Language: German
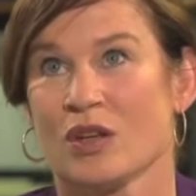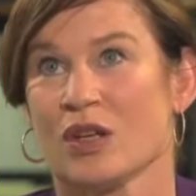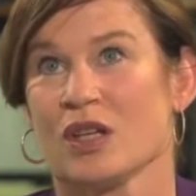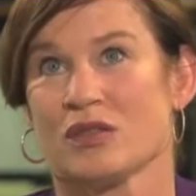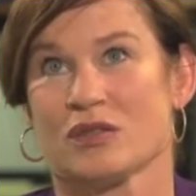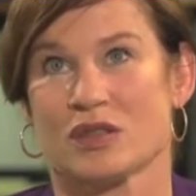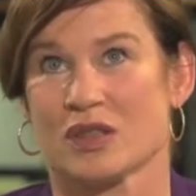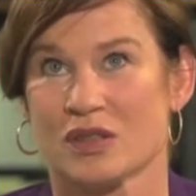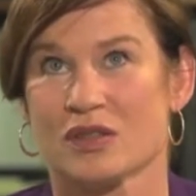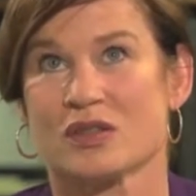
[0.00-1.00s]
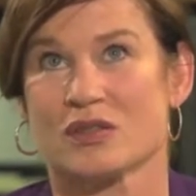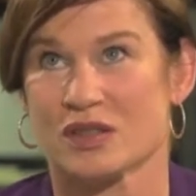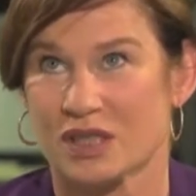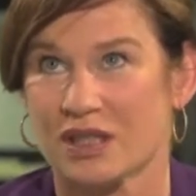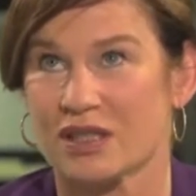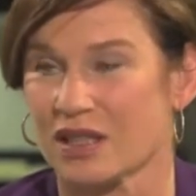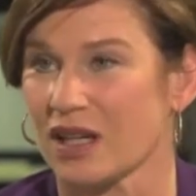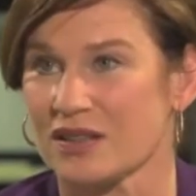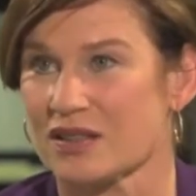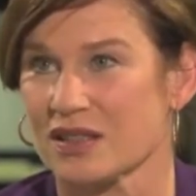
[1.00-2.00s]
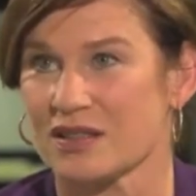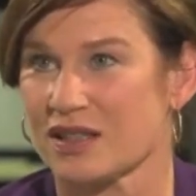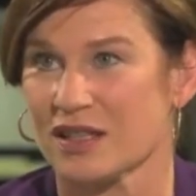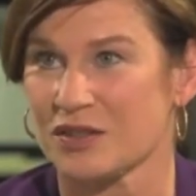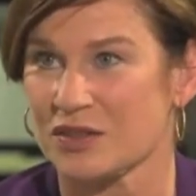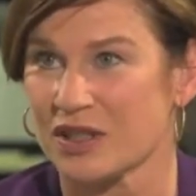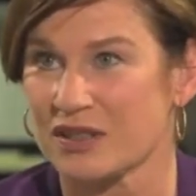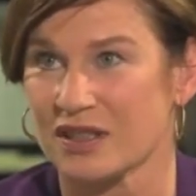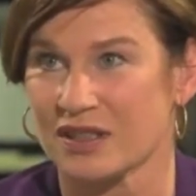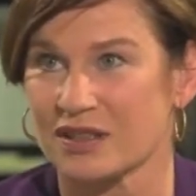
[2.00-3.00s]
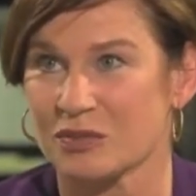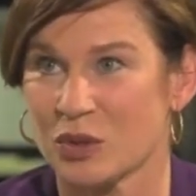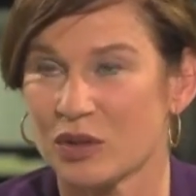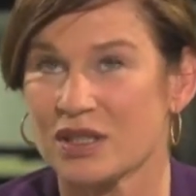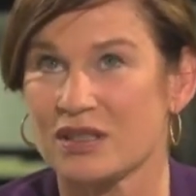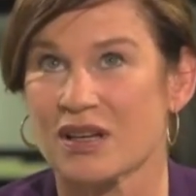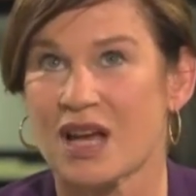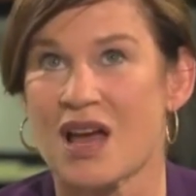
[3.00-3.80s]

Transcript: Es ist sicherlich existenziell, sonst wäre es gar nicht möglich.